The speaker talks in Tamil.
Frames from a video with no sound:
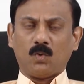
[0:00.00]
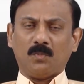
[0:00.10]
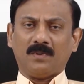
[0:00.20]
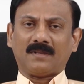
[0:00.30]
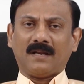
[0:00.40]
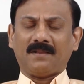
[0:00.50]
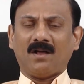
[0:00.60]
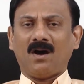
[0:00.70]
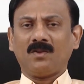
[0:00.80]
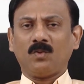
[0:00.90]
குடும்பத்தில்
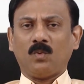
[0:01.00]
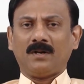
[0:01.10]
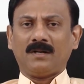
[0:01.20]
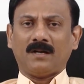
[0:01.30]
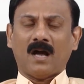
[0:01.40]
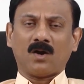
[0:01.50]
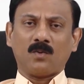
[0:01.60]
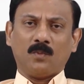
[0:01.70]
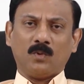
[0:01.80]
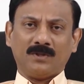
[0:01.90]
ஏதாவது ஒன்று
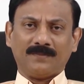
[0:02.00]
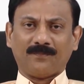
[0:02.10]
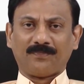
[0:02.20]
ஆகும்போது